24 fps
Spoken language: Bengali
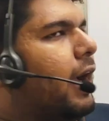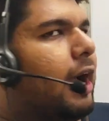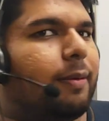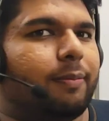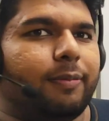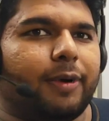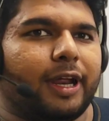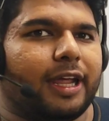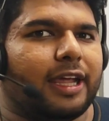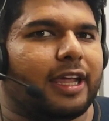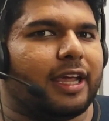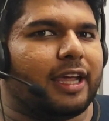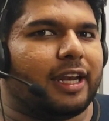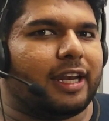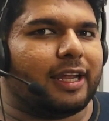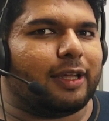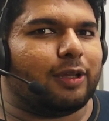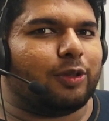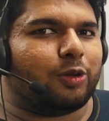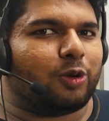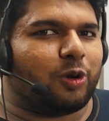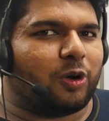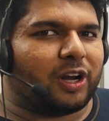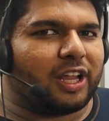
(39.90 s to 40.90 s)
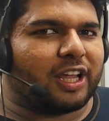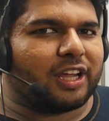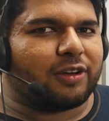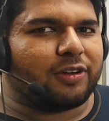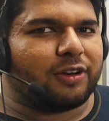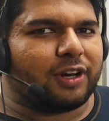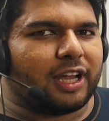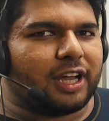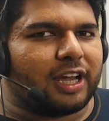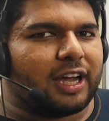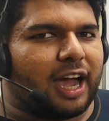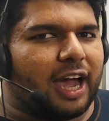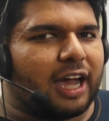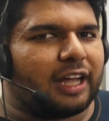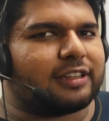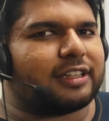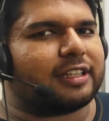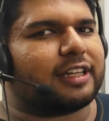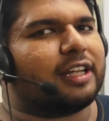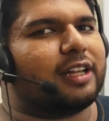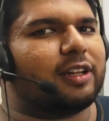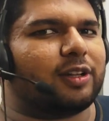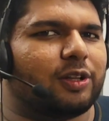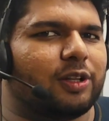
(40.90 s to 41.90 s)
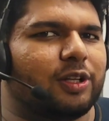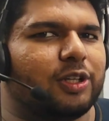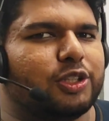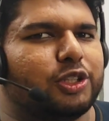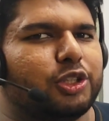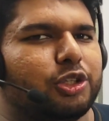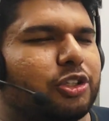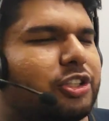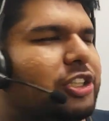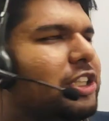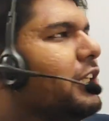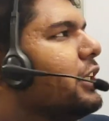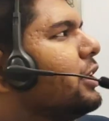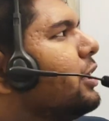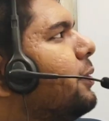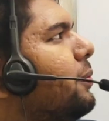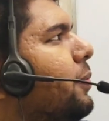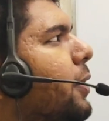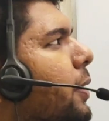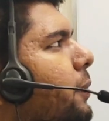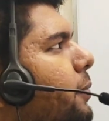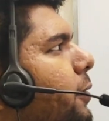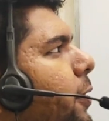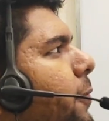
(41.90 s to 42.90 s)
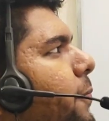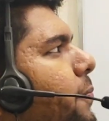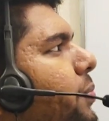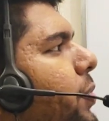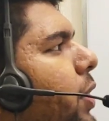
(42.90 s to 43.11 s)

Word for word: আমরা এখানে কিন্তু অনেকগুলা হাতে ক্যালকুলেশনও শিখতে পারবো